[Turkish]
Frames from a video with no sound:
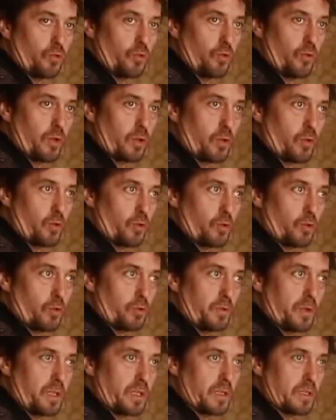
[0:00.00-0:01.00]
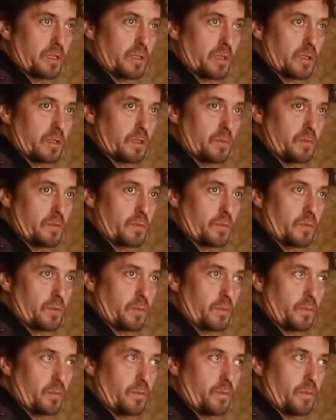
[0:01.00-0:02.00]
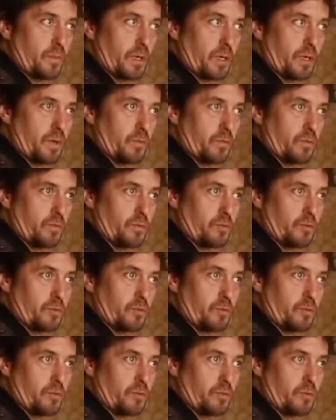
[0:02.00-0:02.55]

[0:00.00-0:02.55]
küvet olduğu bilgisi yazılmış. Bana bu